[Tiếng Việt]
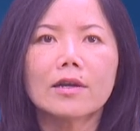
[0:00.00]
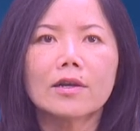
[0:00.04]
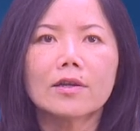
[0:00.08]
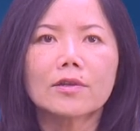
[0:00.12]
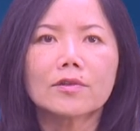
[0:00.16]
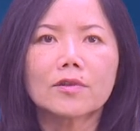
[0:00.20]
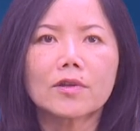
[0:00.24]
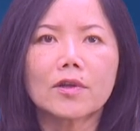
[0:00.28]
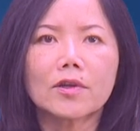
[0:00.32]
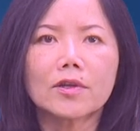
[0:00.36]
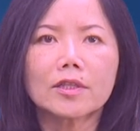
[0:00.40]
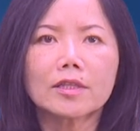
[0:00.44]

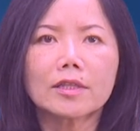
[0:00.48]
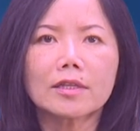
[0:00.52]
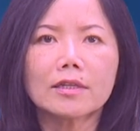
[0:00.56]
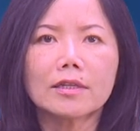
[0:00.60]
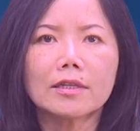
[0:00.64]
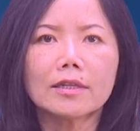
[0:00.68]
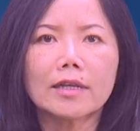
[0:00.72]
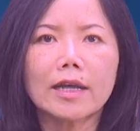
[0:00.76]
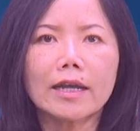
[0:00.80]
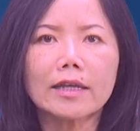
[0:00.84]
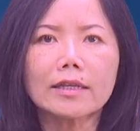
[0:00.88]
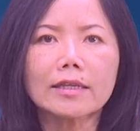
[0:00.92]
Rồi
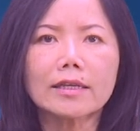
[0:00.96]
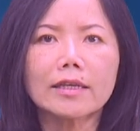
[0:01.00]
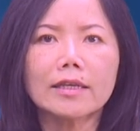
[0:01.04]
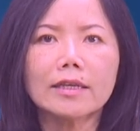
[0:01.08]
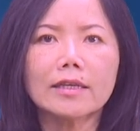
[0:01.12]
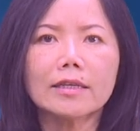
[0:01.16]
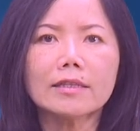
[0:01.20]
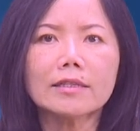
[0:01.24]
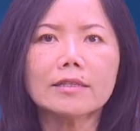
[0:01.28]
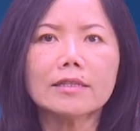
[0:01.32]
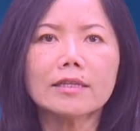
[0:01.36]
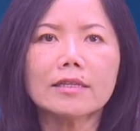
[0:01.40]
từ ác
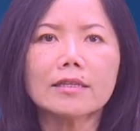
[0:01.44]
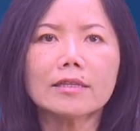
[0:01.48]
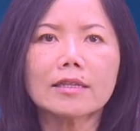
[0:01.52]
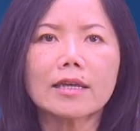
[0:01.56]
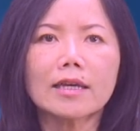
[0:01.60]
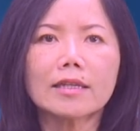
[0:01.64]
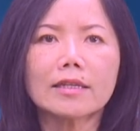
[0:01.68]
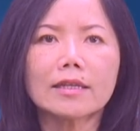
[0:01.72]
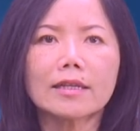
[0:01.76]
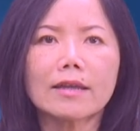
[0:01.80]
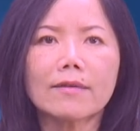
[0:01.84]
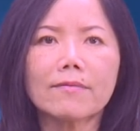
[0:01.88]
kiến chia
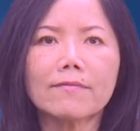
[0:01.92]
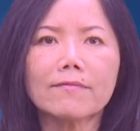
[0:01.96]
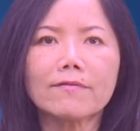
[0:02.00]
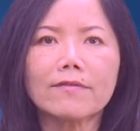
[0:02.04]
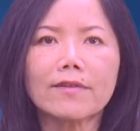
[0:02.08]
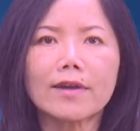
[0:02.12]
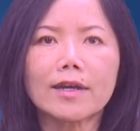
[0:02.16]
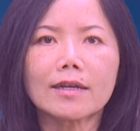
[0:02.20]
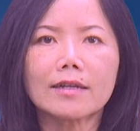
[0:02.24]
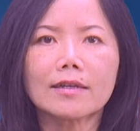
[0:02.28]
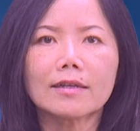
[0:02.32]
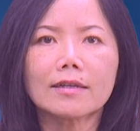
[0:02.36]
thành 5
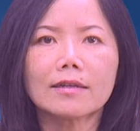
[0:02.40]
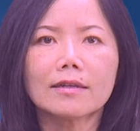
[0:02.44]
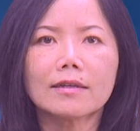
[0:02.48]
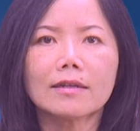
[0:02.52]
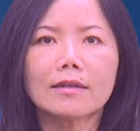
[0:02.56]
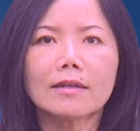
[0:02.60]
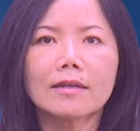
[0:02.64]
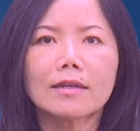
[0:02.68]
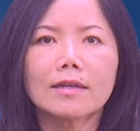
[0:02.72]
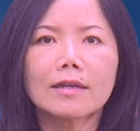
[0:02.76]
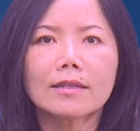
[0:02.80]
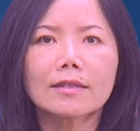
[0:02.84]
phần:
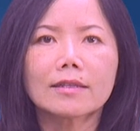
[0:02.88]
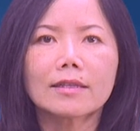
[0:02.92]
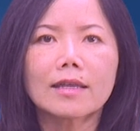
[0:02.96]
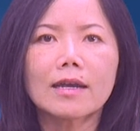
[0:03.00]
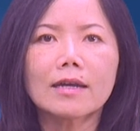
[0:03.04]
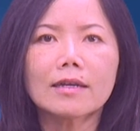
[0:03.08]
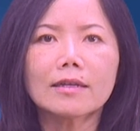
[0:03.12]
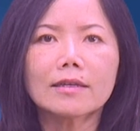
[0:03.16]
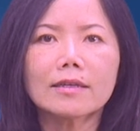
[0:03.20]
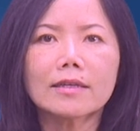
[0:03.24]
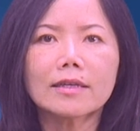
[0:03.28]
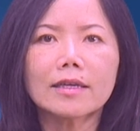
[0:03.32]

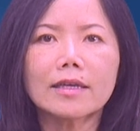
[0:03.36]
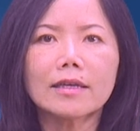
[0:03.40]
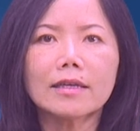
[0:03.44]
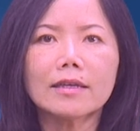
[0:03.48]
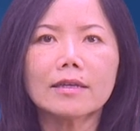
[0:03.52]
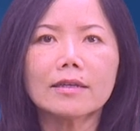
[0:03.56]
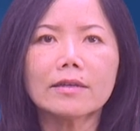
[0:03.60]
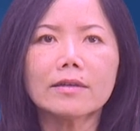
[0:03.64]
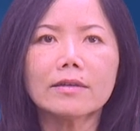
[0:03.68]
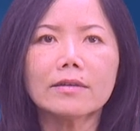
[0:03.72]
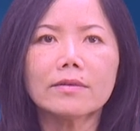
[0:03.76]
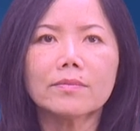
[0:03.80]
thân
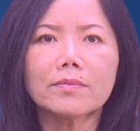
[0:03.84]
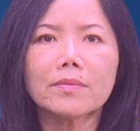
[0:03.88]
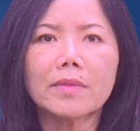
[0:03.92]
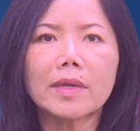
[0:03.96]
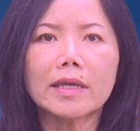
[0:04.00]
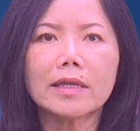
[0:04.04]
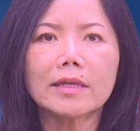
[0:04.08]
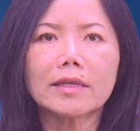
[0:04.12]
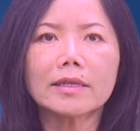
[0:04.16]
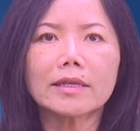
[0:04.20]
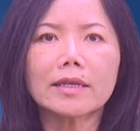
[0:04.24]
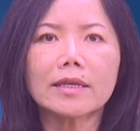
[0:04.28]
kiến,
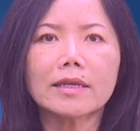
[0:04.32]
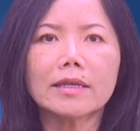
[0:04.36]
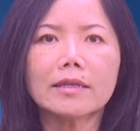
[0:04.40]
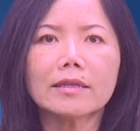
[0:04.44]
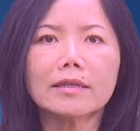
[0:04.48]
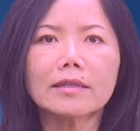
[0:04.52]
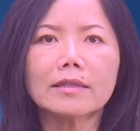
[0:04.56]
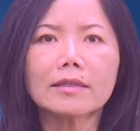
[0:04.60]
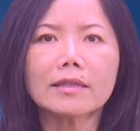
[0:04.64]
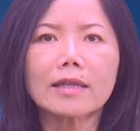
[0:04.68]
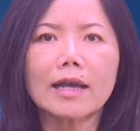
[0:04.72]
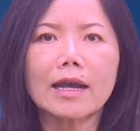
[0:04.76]
biên
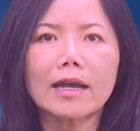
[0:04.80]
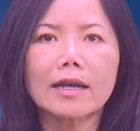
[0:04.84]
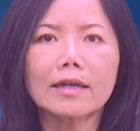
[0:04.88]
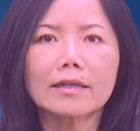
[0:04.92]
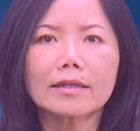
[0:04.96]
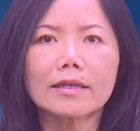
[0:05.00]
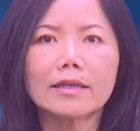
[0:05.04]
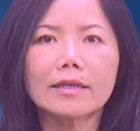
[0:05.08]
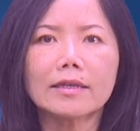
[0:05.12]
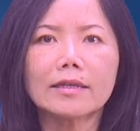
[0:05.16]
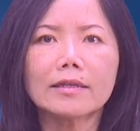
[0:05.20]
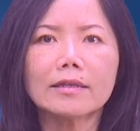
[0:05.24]
kiến, tà
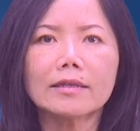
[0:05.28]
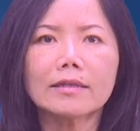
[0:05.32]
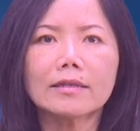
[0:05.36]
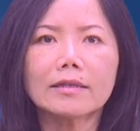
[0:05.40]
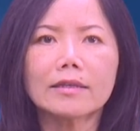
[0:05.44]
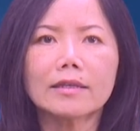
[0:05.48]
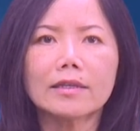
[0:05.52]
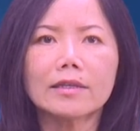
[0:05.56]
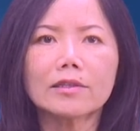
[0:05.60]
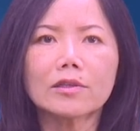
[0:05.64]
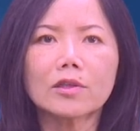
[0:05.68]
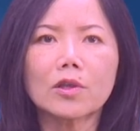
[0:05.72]
kiến,
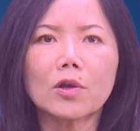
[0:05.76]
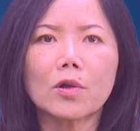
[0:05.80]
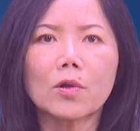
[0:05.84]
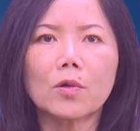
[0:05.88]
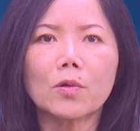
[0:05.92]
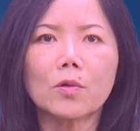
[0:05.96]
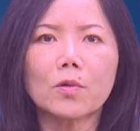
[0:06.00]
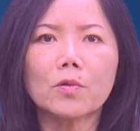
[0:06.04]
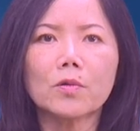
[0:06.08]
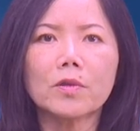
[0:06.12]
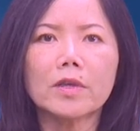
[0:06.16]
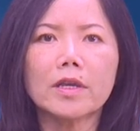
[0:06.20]
kiến
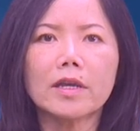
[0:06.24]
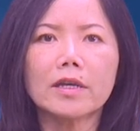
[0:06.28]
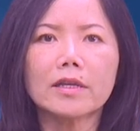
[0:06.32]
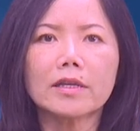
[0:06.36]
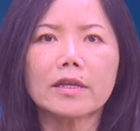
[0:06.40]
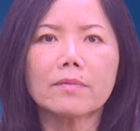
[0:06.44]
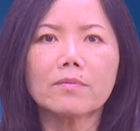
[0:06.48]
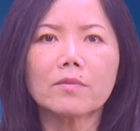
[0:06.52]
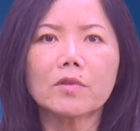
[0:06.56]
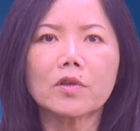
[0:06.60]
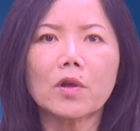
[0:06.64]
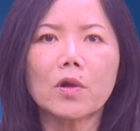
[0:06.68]
thủ, giới
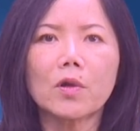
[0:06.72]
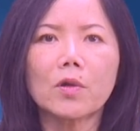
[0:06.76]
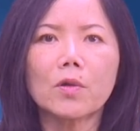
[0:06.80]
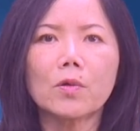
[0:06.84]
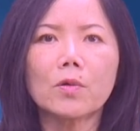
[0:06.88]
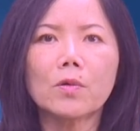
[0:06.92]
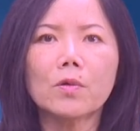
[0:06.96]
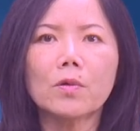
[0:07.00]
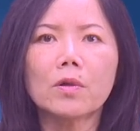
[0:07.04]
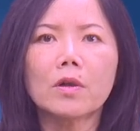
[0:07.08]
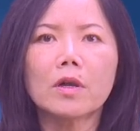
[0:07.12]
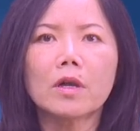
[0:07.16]
cấm
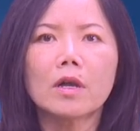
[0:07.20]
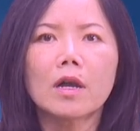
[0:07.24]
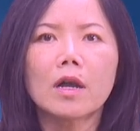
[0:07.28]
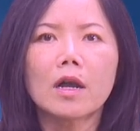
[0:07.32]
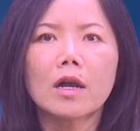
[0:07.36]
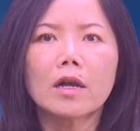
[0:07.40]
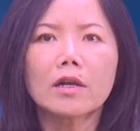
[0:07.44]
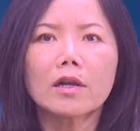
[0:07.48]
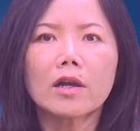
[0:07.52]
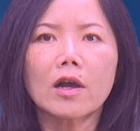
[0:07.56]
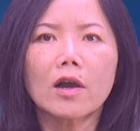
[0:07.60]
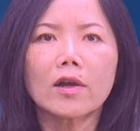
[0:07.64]
thủ,
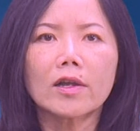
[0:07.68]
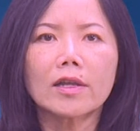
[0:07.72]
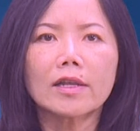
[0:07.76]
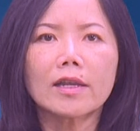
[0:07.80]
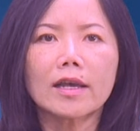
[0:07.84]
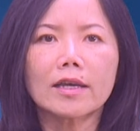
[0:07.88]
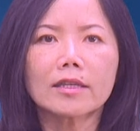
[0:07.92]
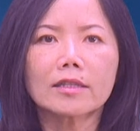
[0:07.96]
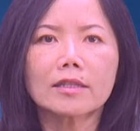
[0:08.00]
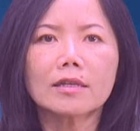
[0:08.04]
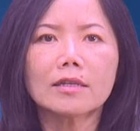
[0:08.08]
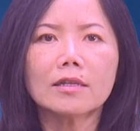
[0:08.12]
gọi
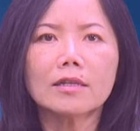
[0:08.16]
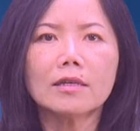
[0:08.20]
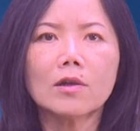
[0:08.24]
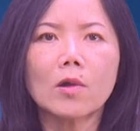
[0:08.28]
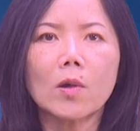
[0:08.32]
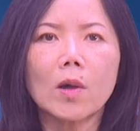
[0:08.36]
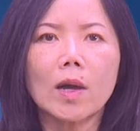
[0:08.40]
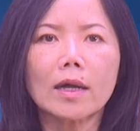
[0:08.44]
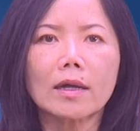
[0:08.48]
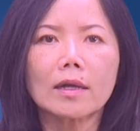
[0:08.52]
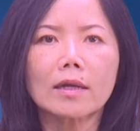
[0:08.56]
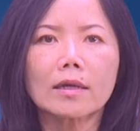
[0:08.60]
là tư
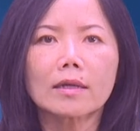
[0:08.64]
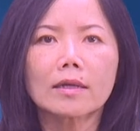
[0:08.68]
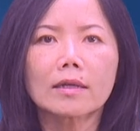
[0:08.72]
hoặc.